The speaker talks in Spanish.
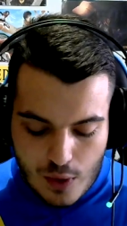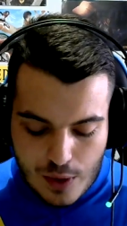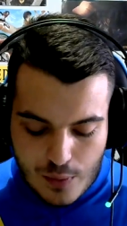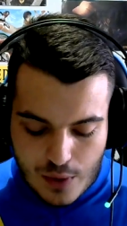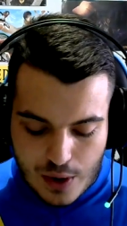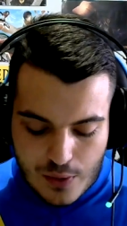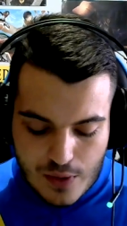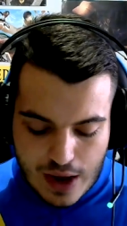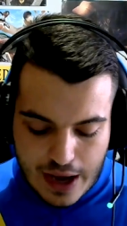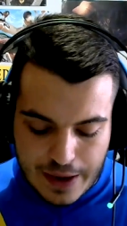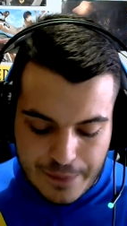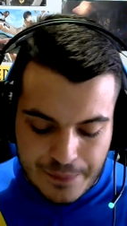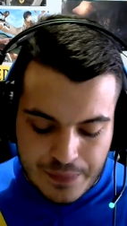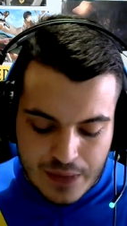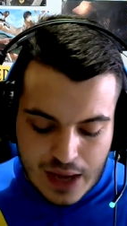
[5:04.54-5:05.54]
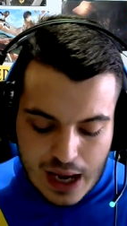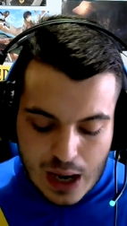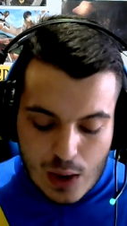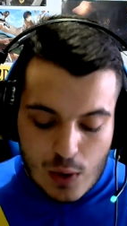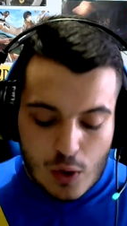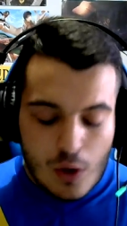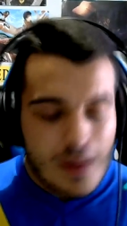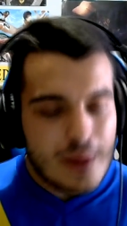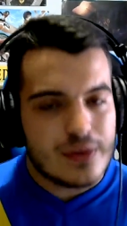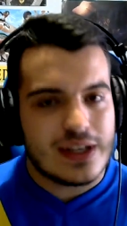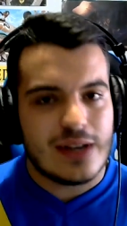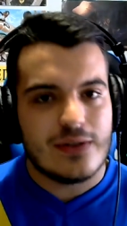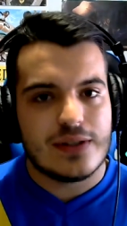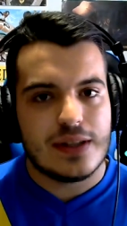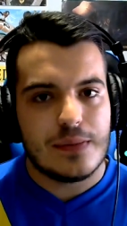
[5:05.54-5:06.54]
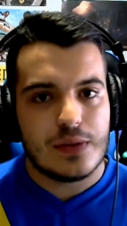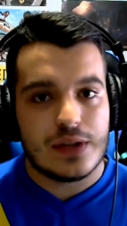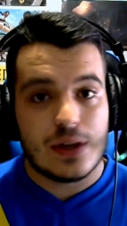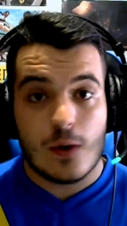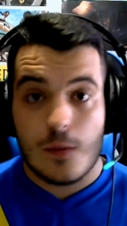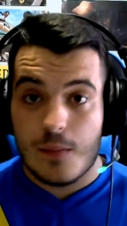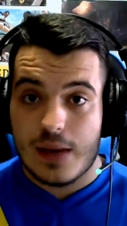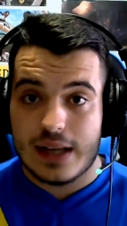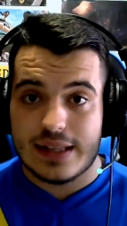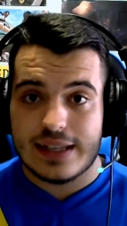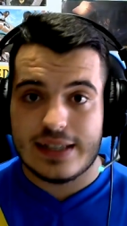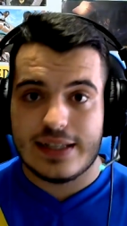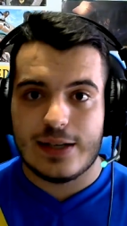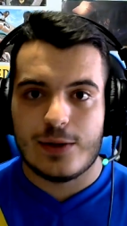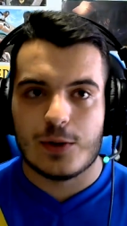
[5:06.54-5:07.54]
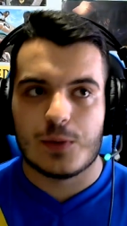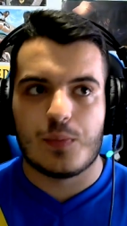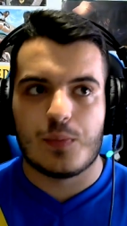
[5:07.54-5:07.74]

muy guay. Luego vayamos a los tipos de combate, chicos.